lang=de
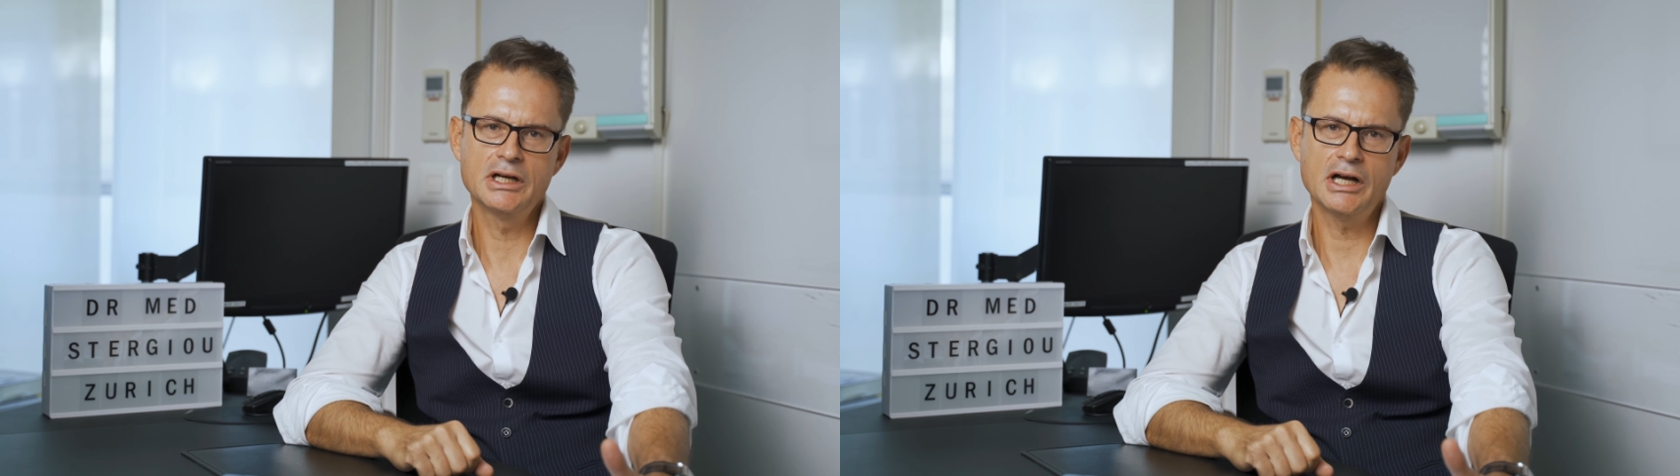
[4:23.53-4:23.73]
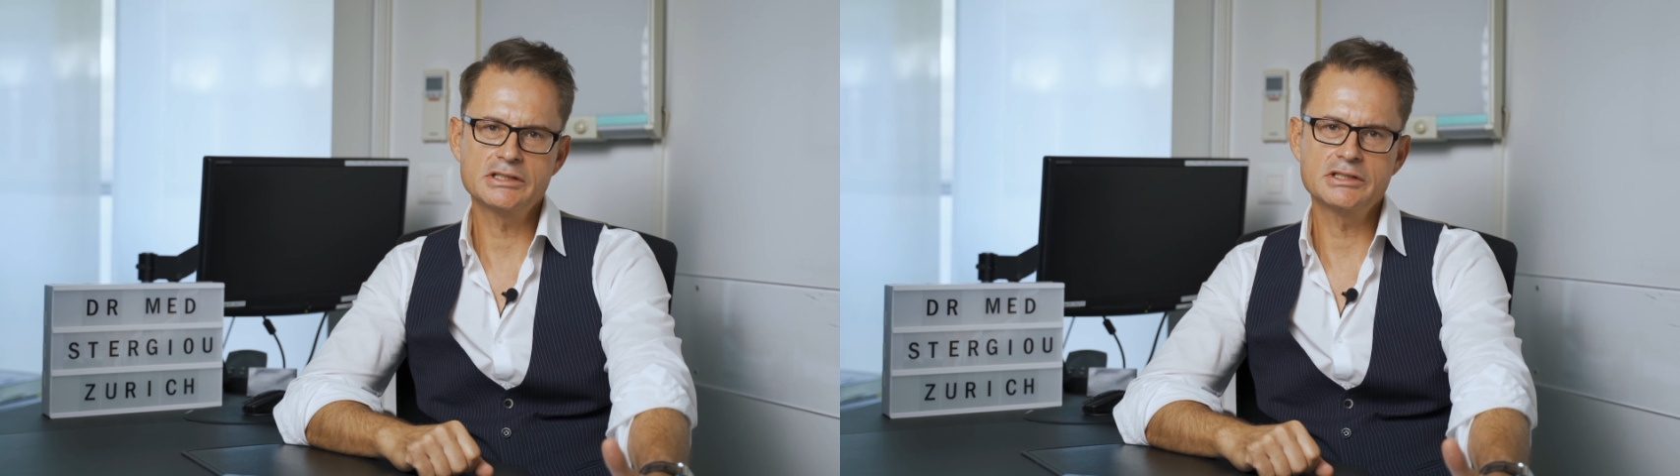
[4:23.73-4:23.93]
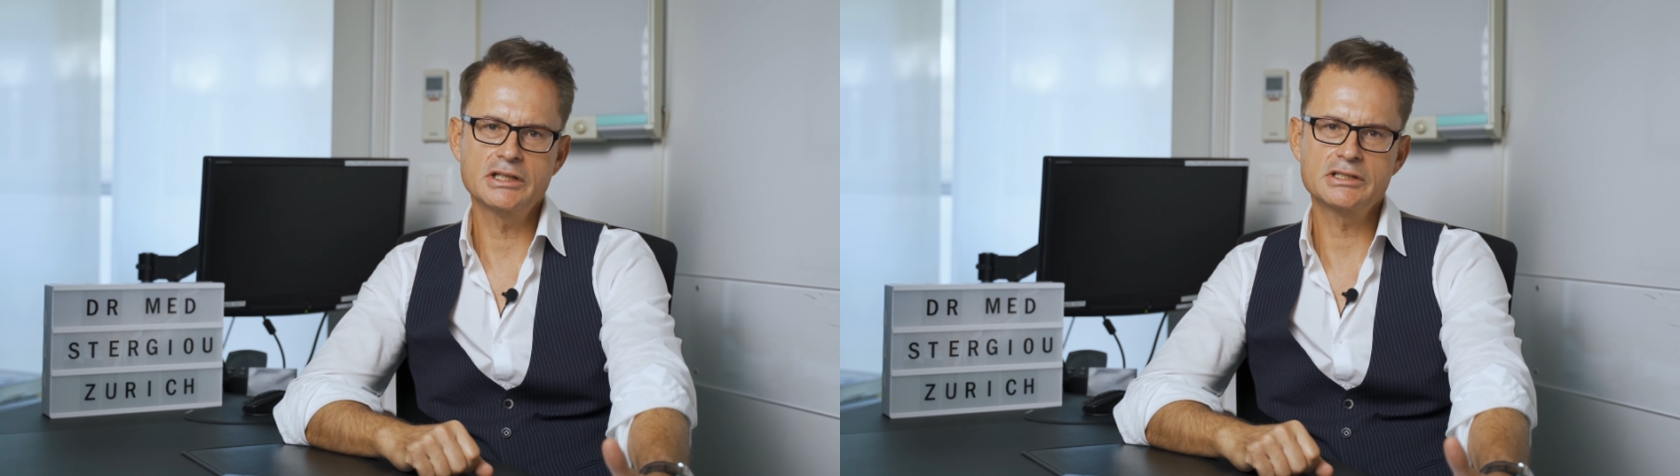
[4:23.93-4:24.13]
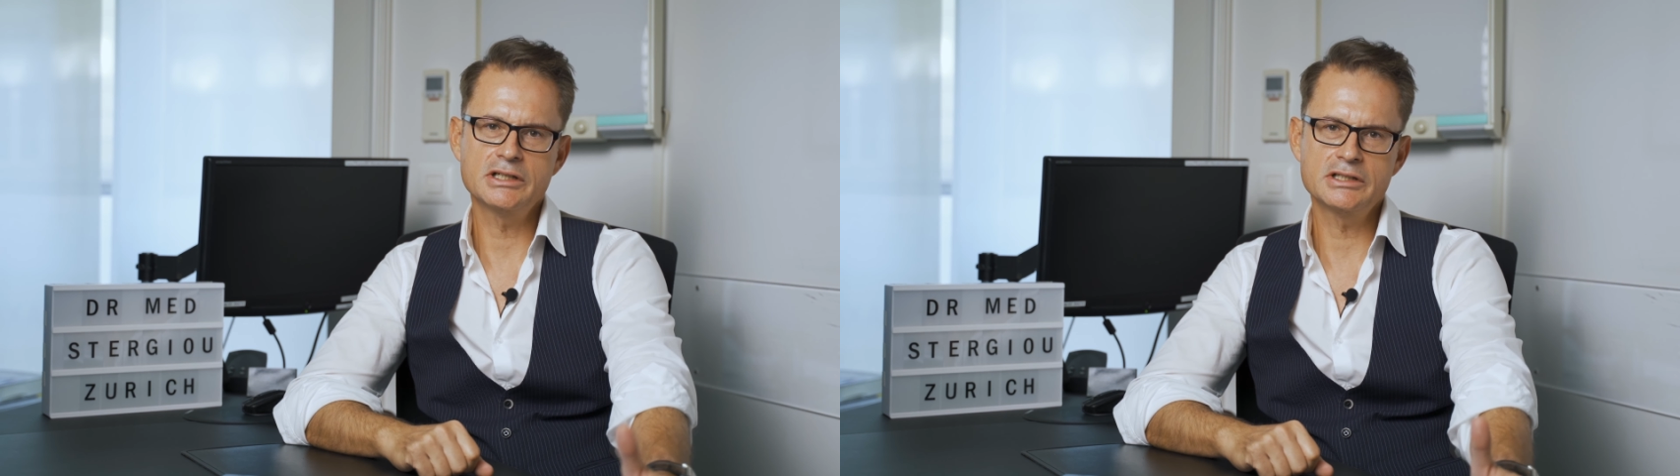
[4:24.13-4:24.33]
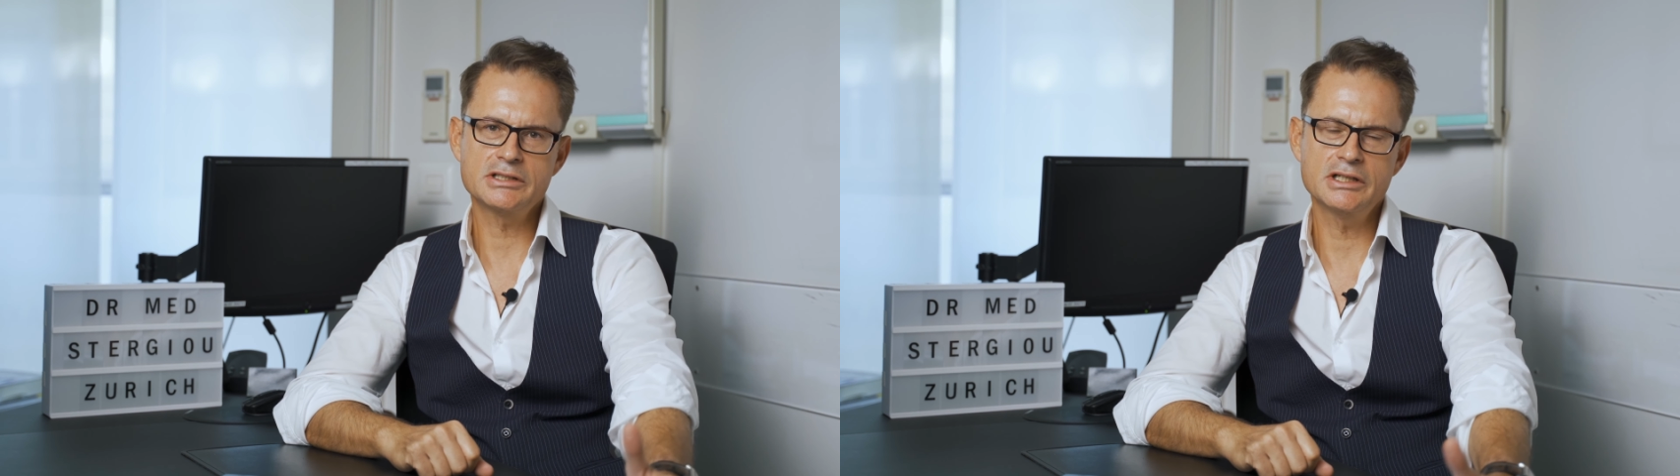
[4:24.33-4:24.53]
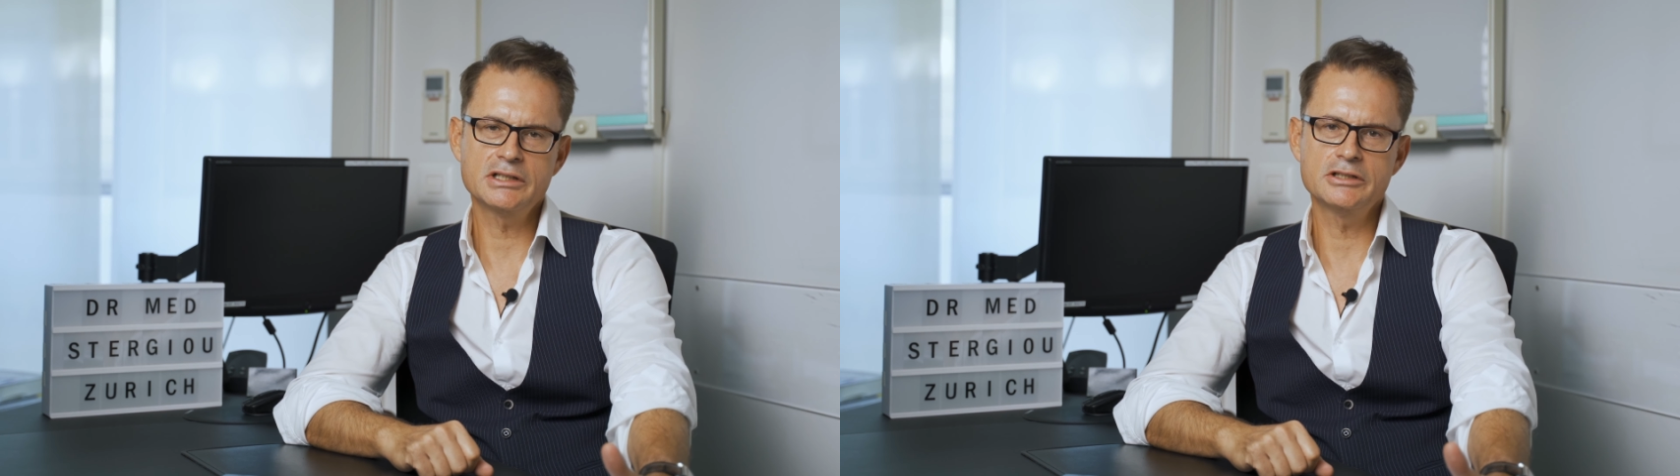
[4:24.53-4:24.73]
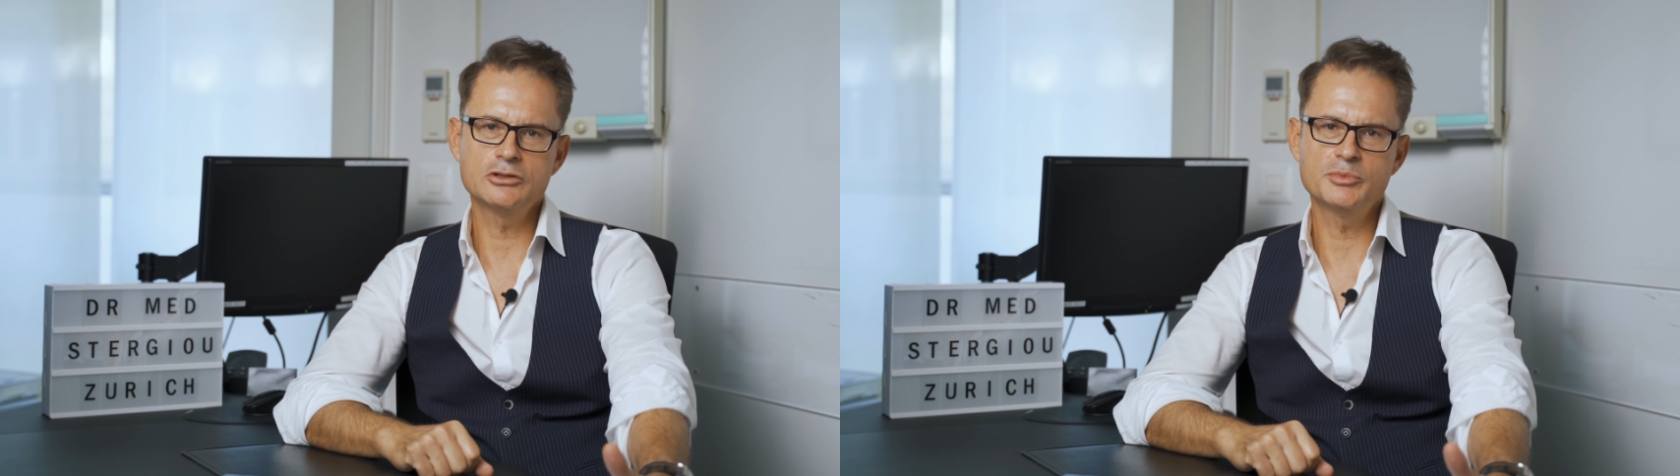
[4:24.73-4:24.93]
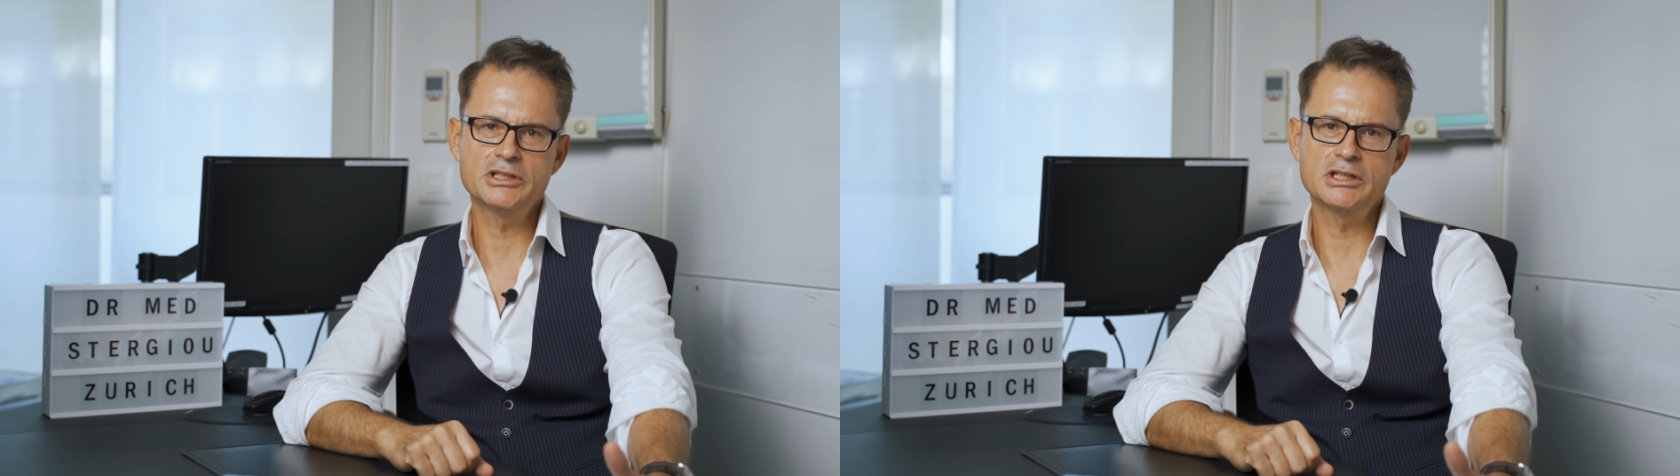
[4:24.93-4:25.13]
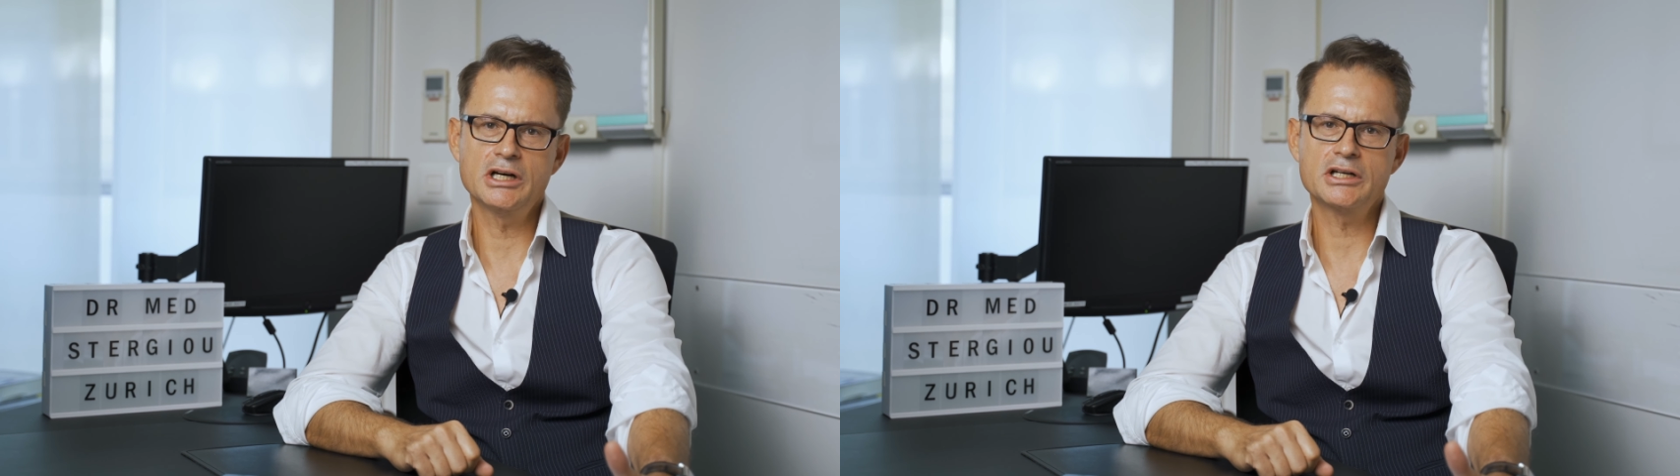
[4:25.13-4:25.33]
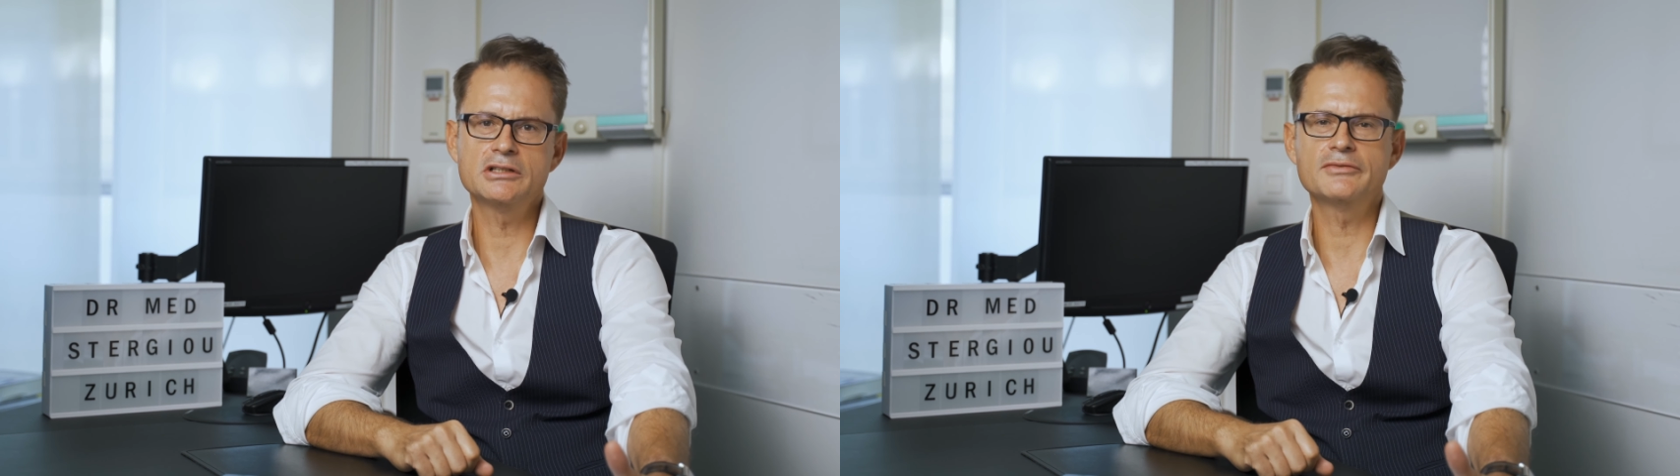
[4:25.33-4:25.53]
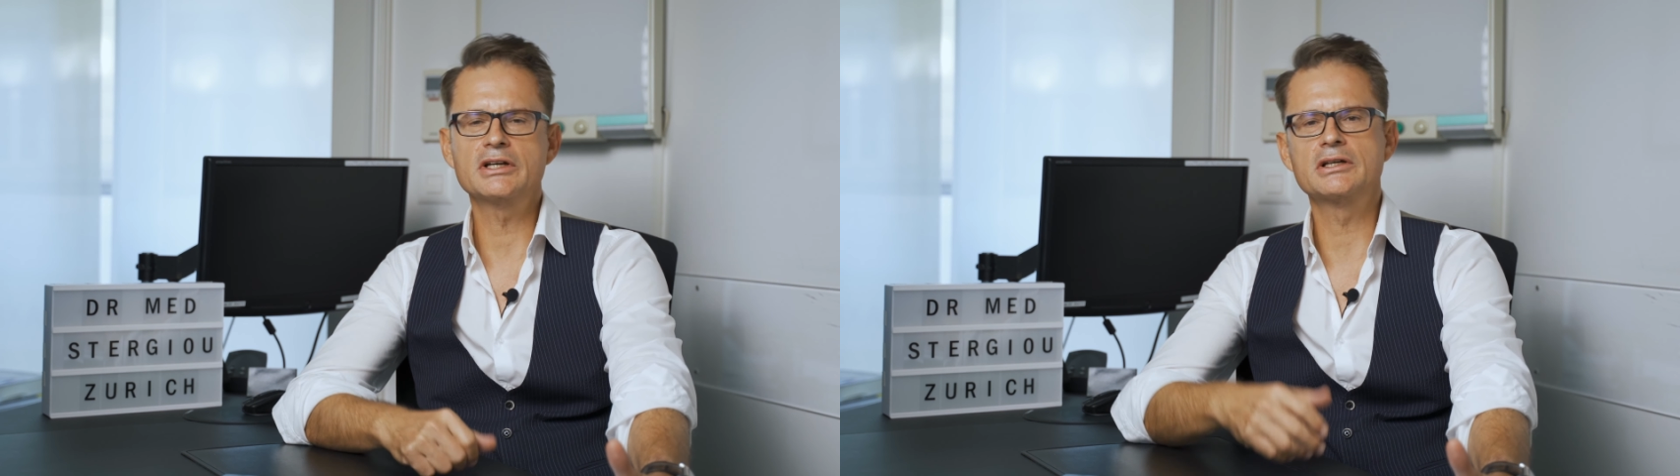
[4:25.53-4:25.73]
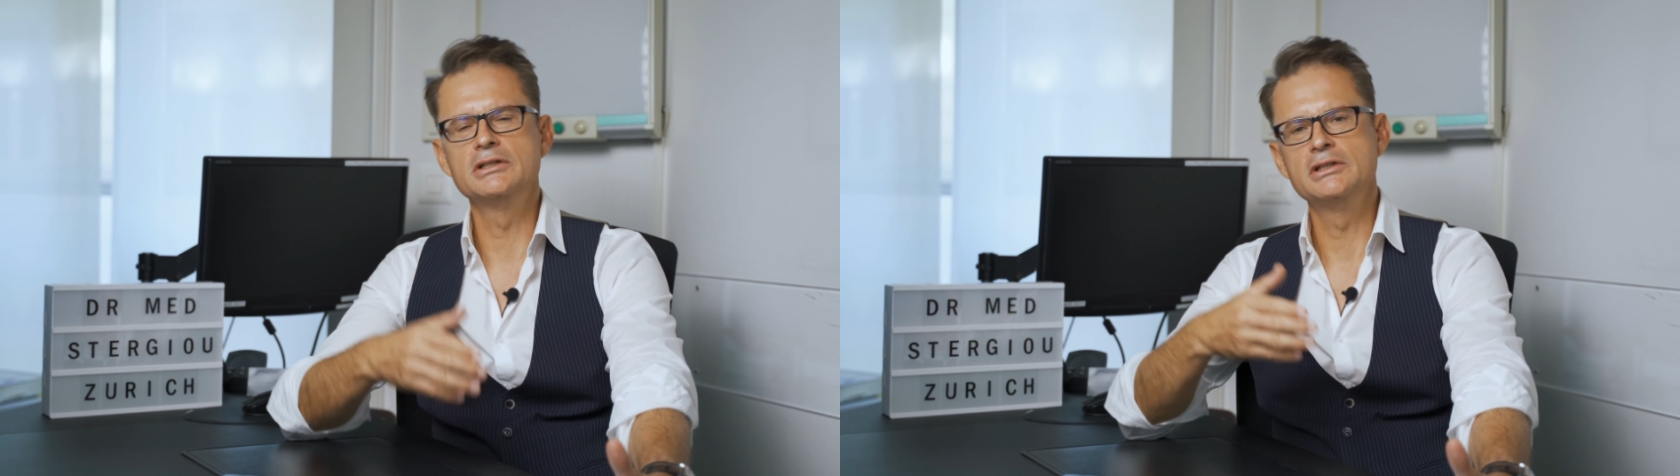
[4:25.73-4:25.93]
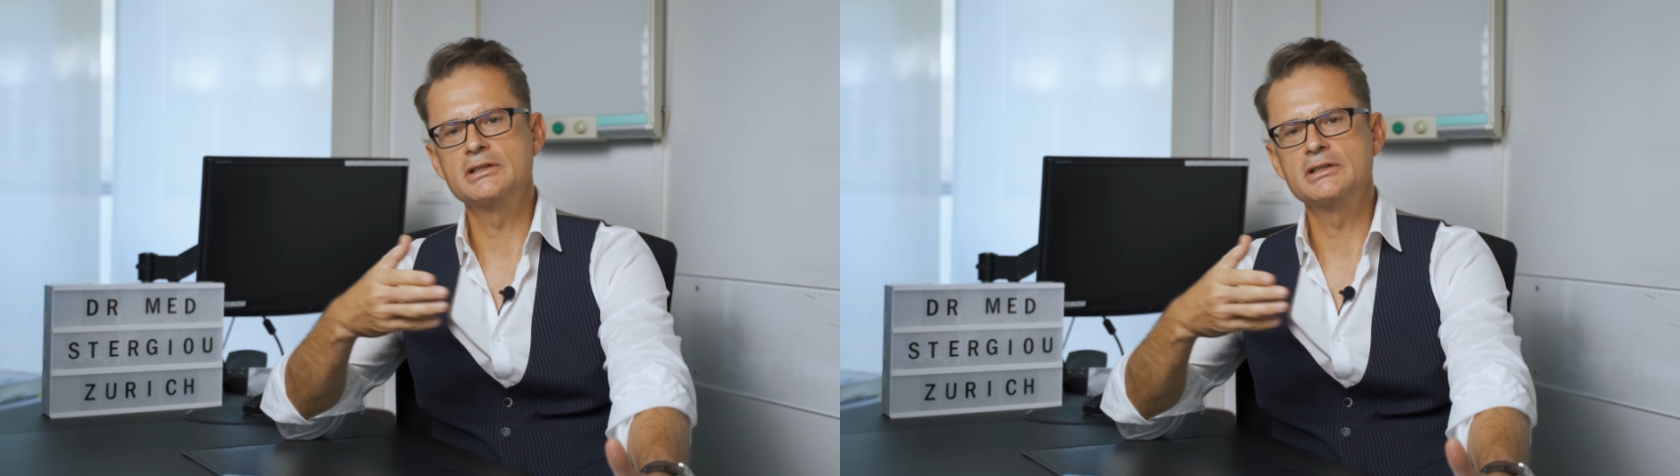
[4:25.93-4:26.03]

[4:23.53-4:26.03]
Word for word: hat sich jetzt letztendlich über die Jahre hinweg